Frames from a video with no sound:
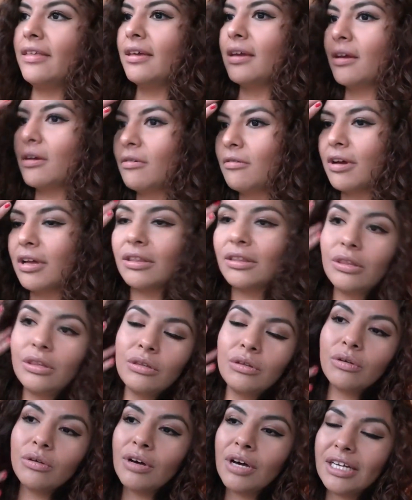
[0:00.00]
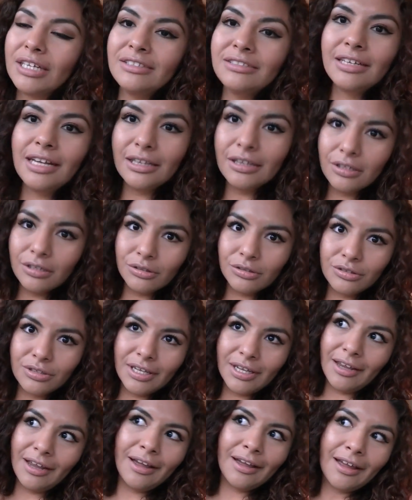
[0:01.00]
en cuanto a asaltos
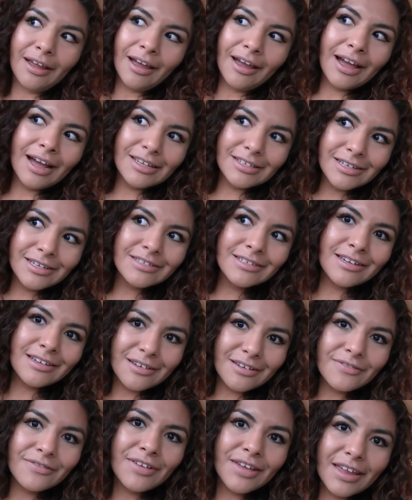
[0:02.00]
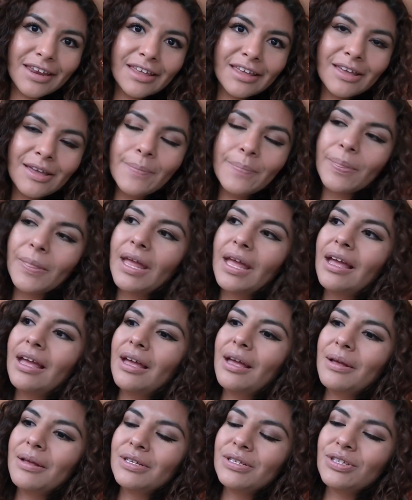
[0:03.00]
eh, en casa se refiere.
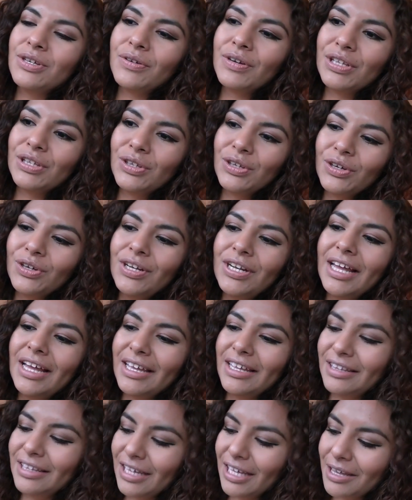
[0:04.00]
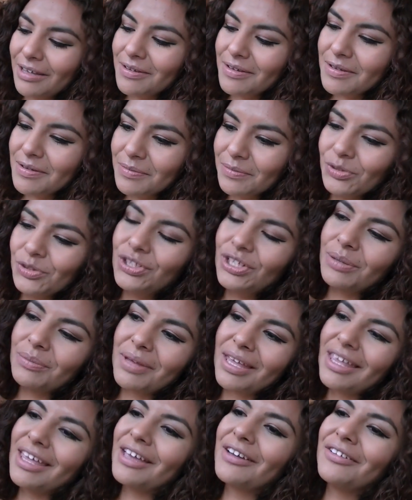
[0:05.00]
Sobre todo la gente que vivimos en
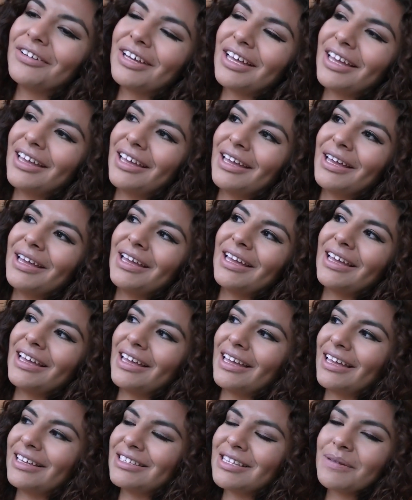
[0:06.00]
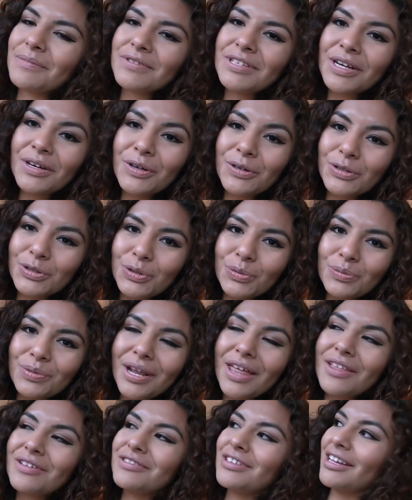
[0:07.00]
México que estamos
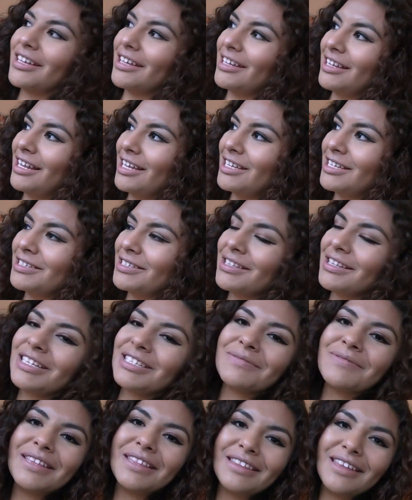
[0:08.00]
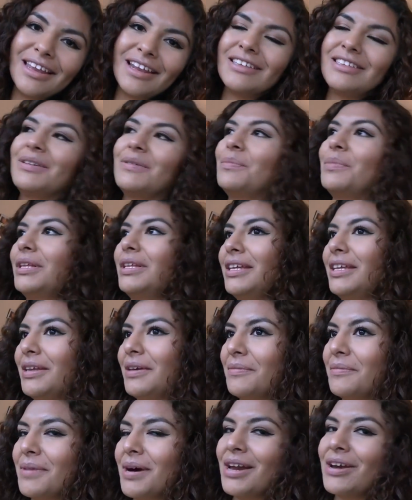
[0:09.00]
acostumbrados a que las, ventanas siempre
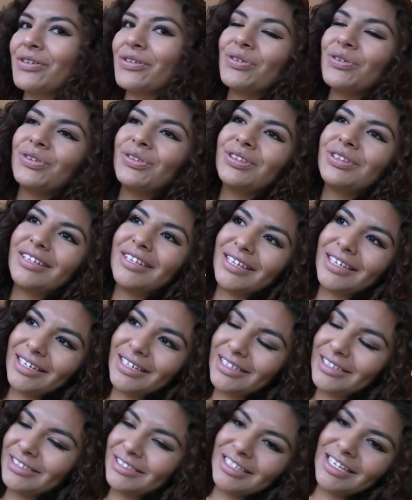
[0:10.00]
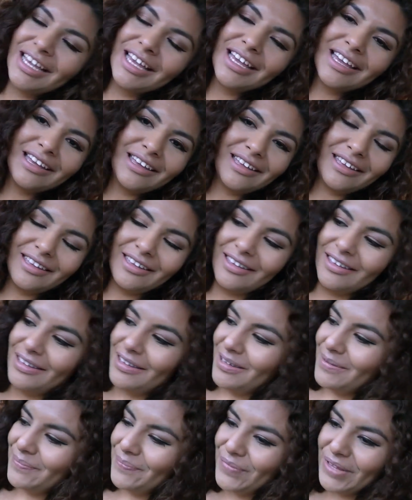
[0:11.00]
tienen barrotes
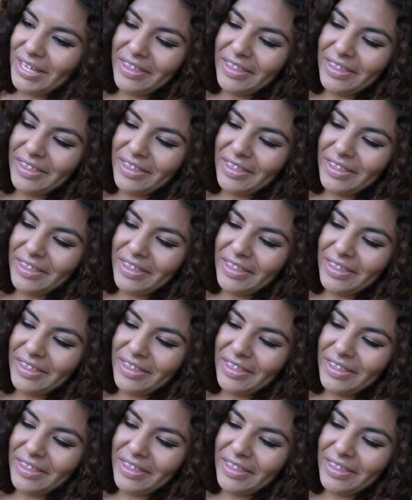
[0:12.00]
y